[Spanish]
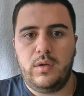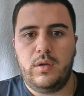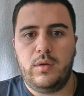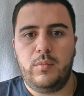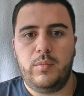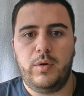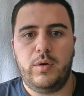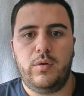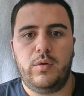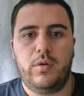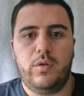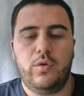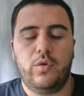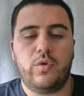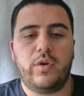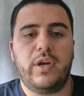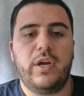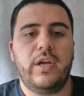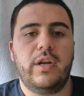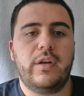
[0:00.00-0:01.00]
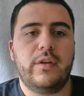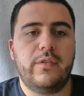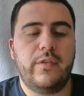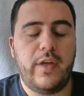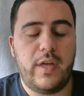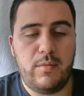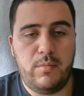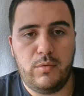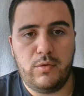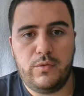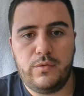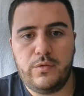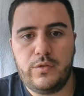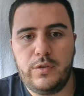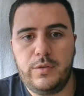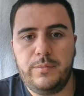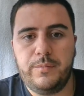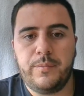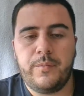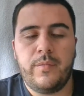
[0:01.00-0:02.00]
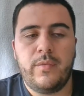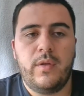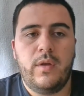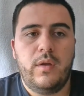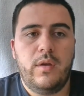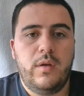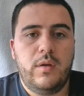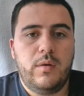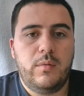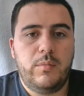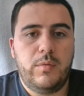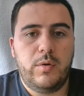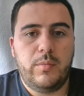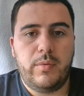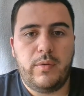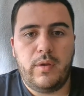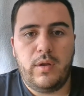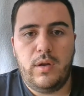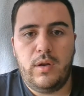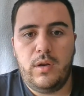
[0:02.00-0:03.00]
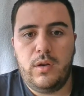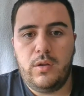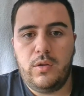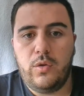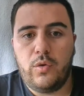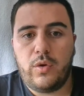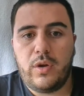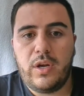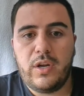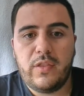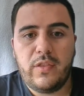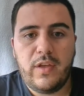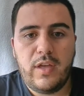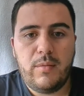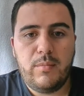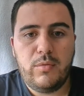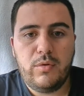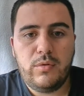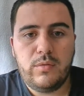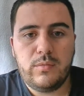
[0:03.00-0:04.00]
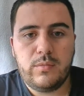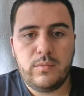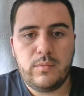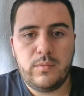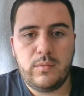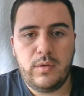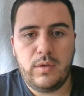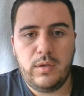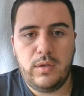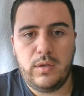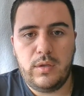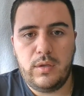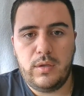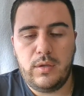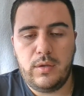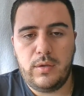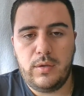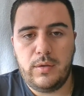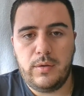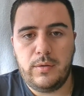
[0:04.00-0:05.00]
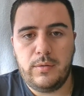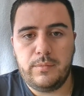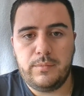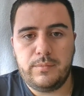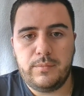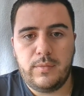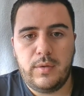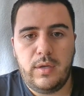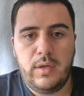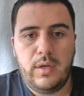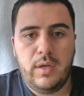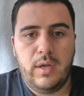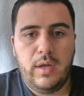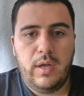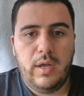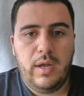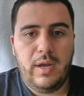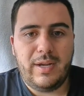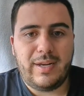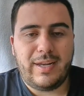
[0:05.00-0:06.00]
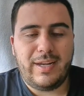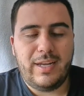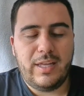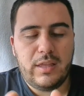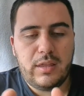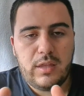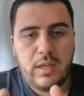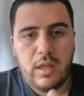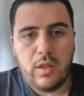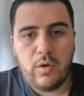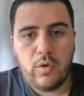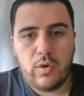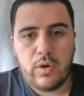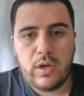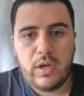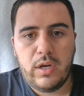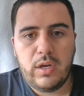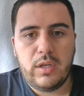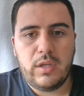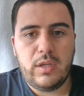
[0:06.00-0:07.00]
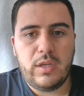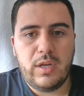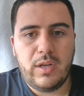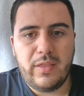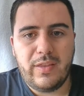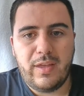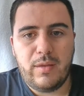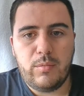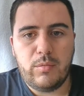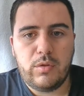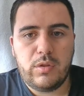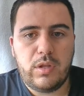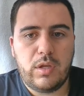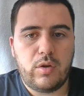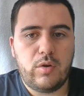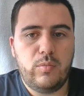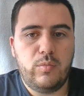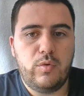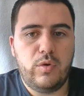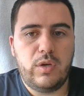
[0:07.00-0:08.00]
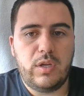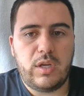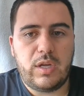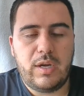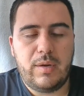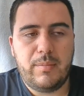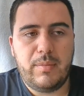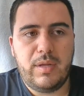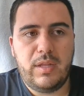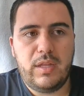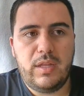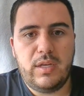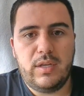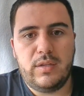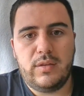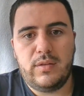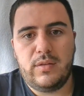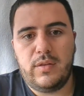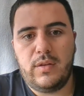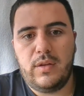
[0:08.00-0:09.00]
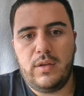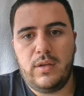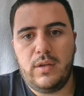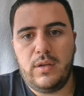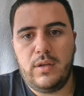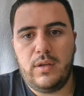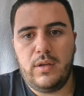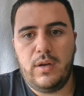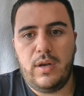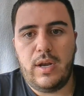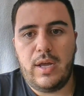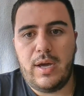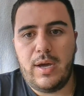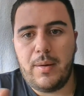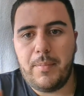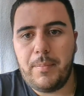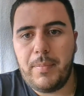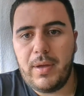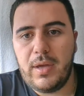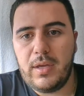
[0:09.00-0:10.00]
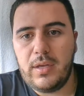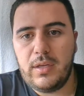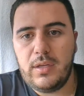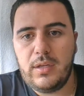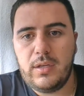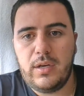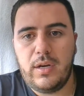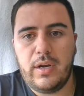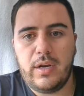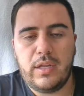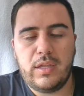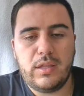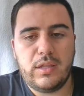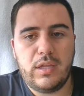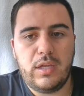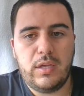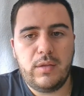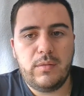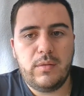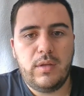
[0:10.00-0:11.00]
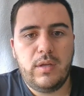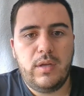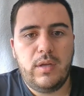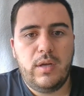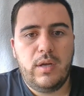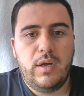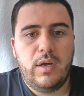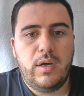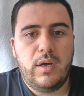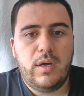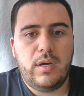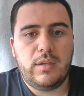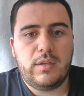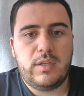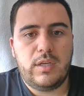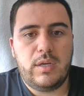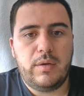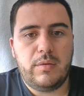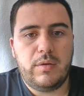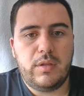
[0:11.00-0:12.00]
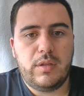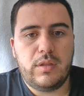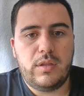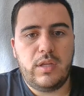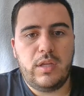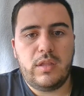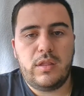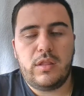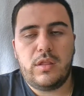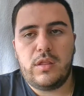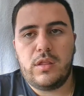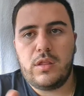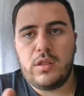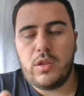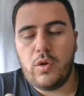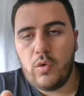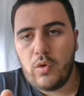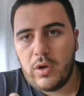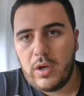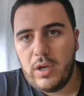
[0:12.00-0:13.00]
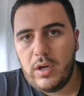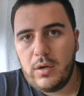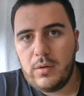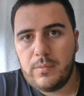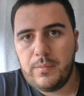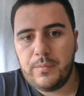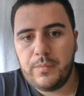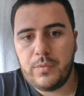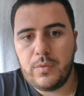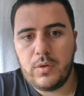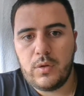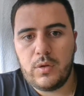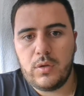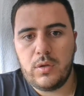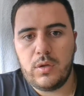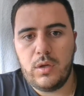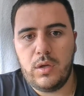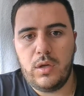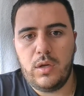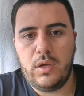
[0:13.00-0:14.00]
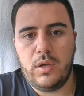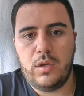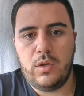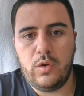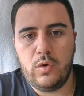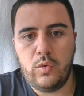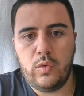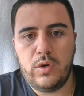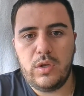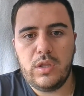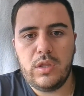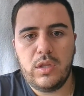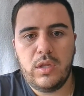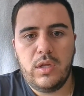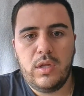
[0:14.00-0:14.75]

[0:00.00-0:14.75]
bueno, el Docker Daemon. el Docker Daemon eh, el cliente Docker y el daemon se comunica mediante la API Reset a través de Socker, eh, Unit